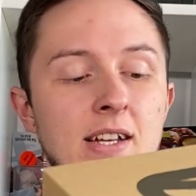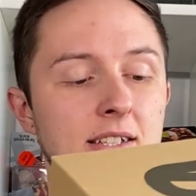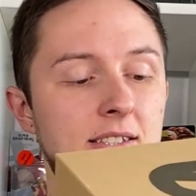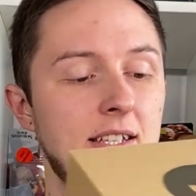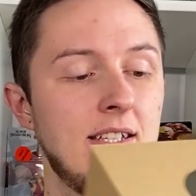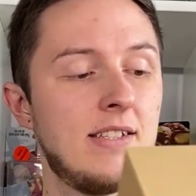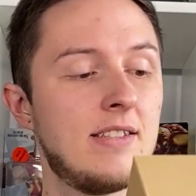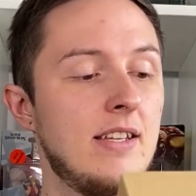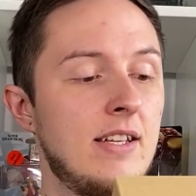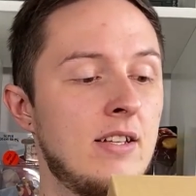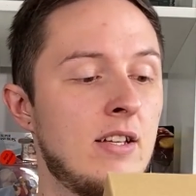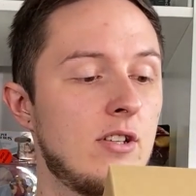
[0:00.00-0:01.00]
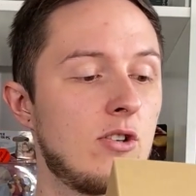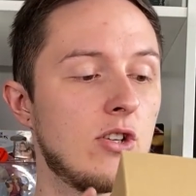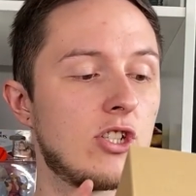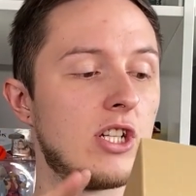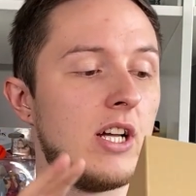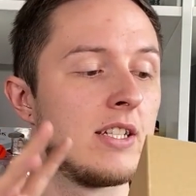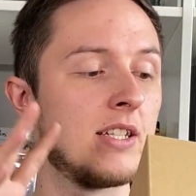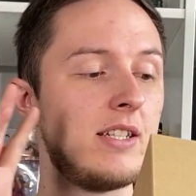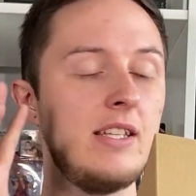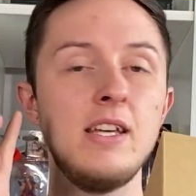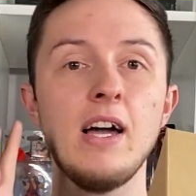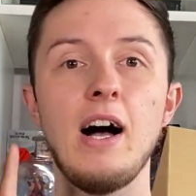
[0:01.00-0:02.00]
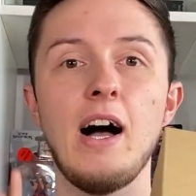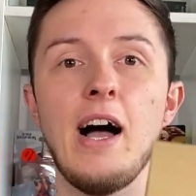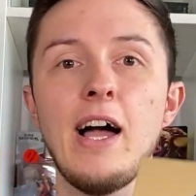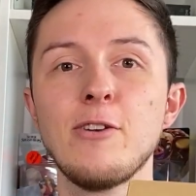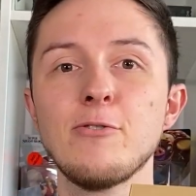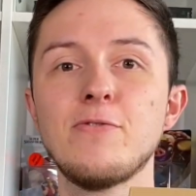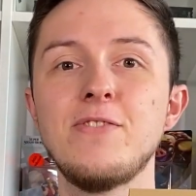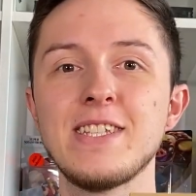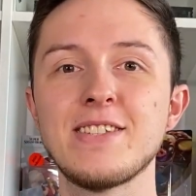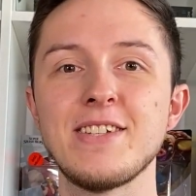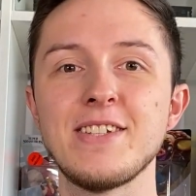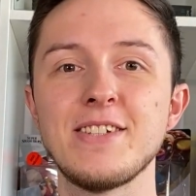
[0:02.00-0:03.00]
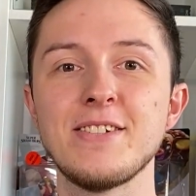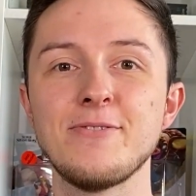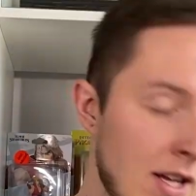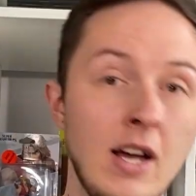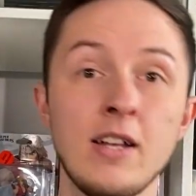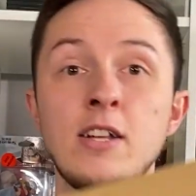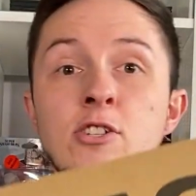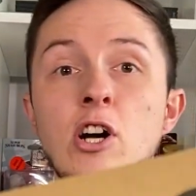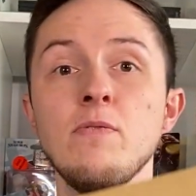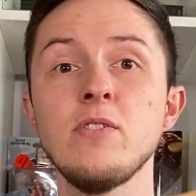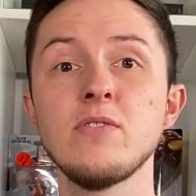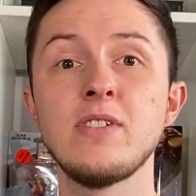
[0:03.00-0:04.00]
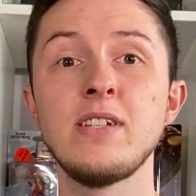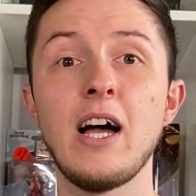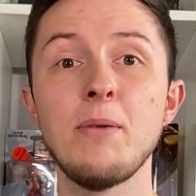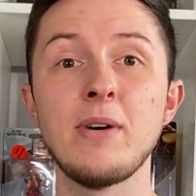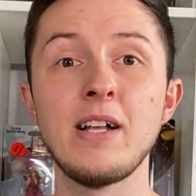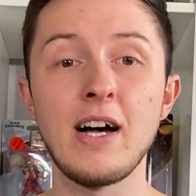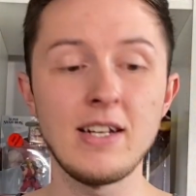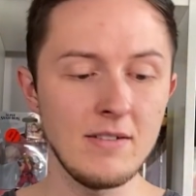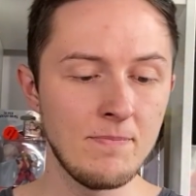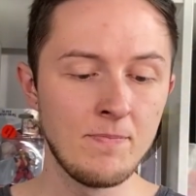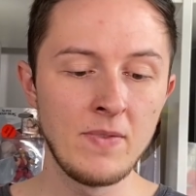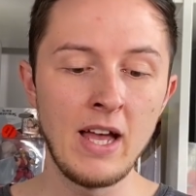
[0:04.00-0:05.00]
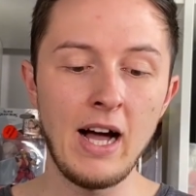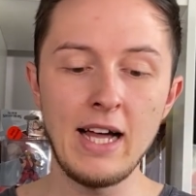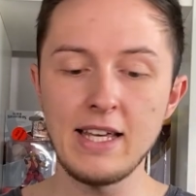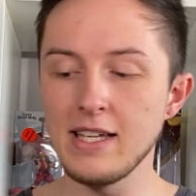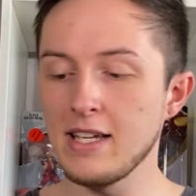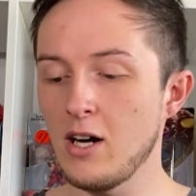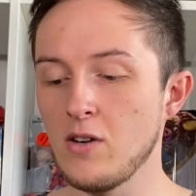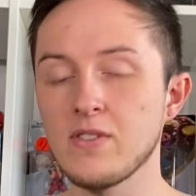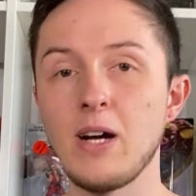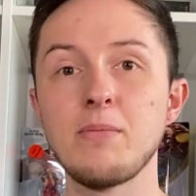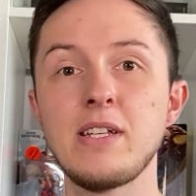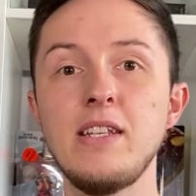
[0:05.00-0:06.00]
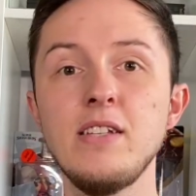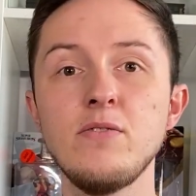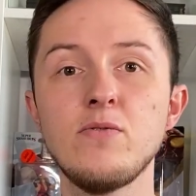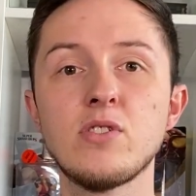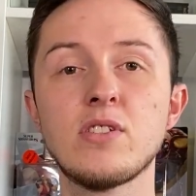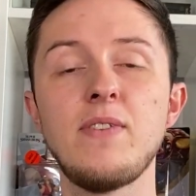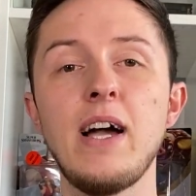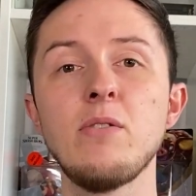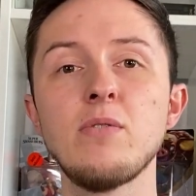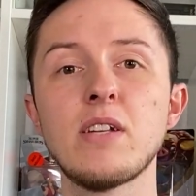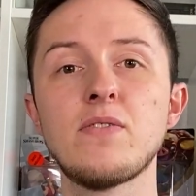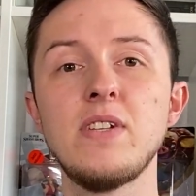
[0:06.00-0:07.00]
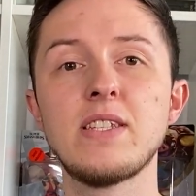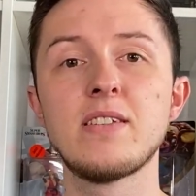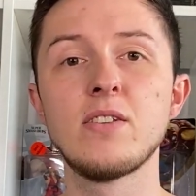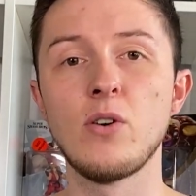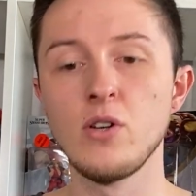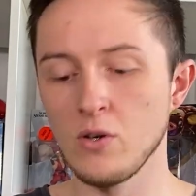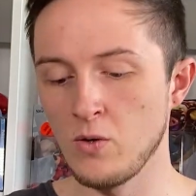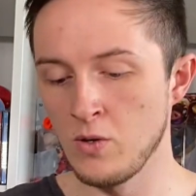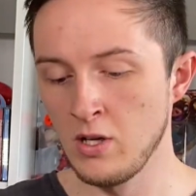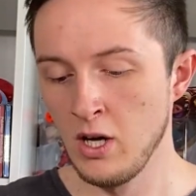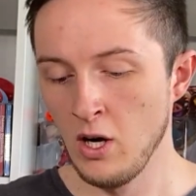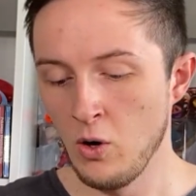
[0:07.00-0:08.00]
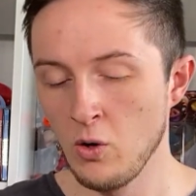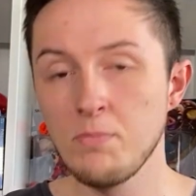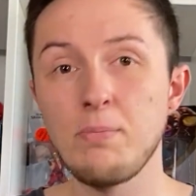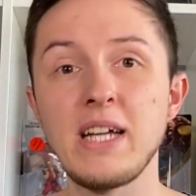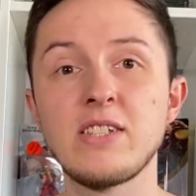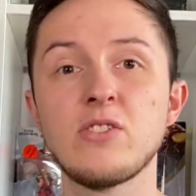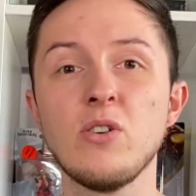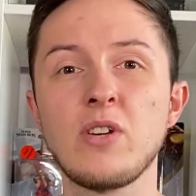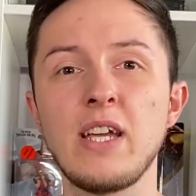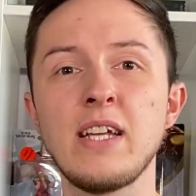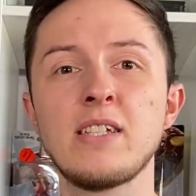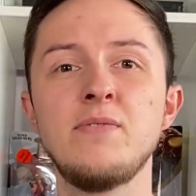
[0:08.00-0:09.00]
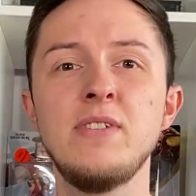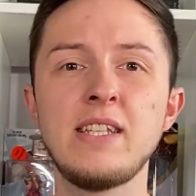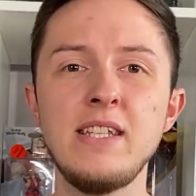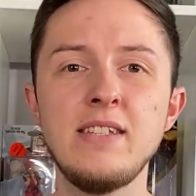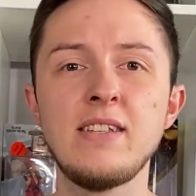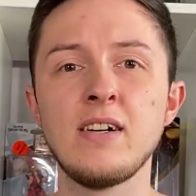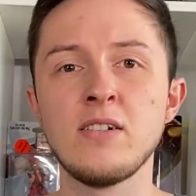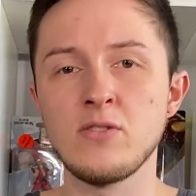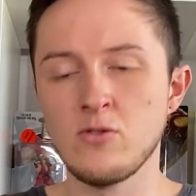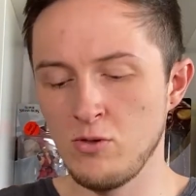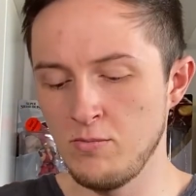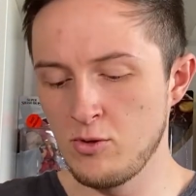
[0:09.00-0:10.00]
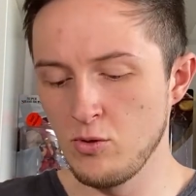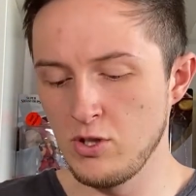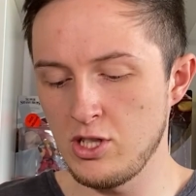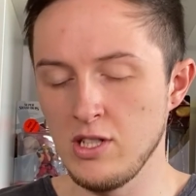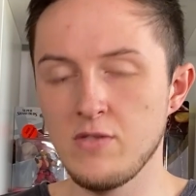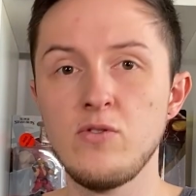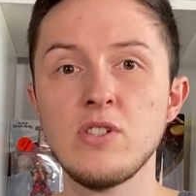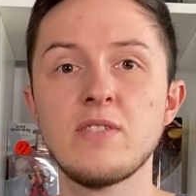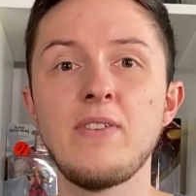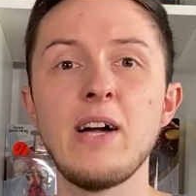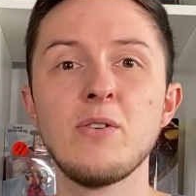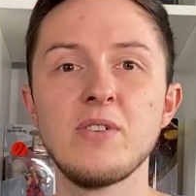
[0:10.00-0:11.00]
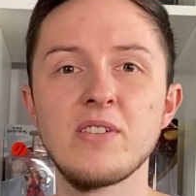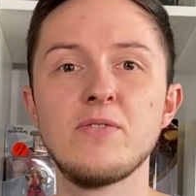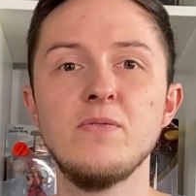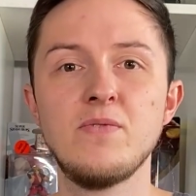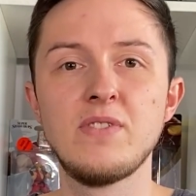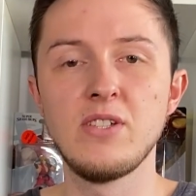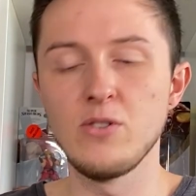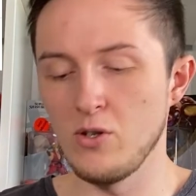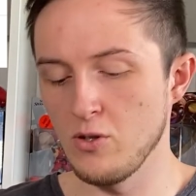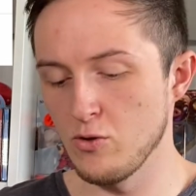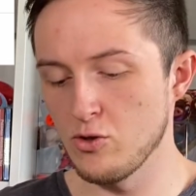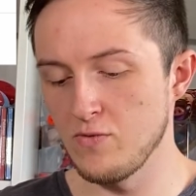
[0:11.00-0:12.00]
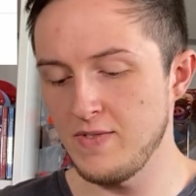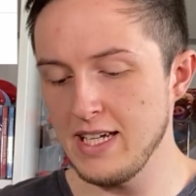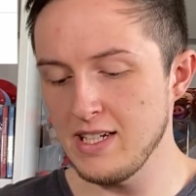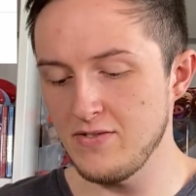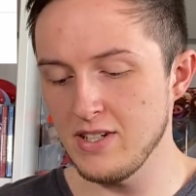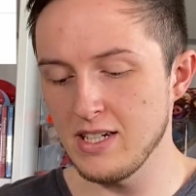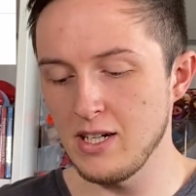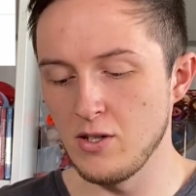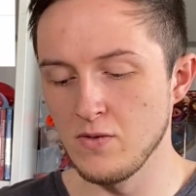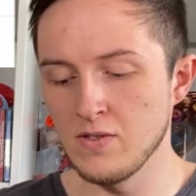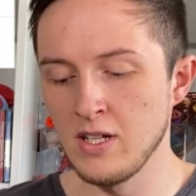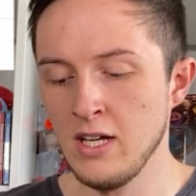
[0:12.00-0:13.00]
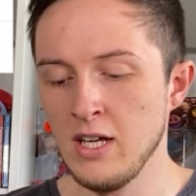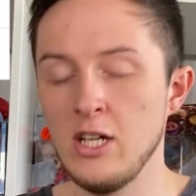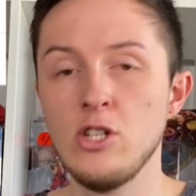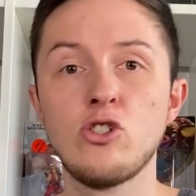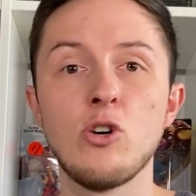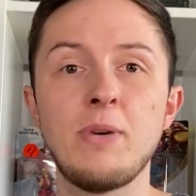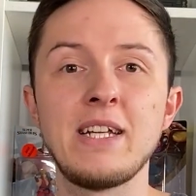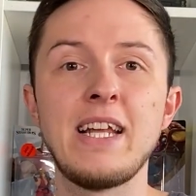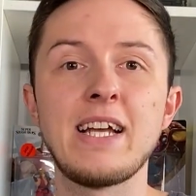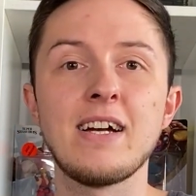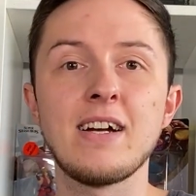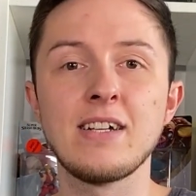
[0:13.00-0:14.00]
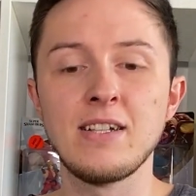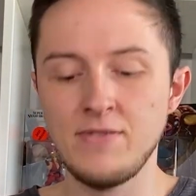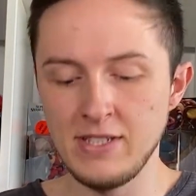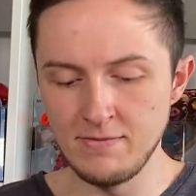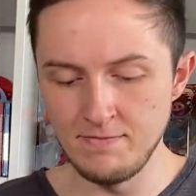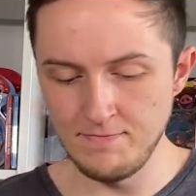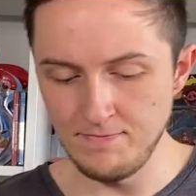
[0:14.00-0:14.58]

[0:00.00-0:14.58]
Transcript: Das ist in Deutschland die 41. Dann schauen wir uns ihn einmal an. Eingekauft habe ich diesen für 214 Euro und bei StockX wird dieser so im Durchschnitt für 250 Euro schon weiterverkauft. Ist schon mal ein leckerer Gewinn.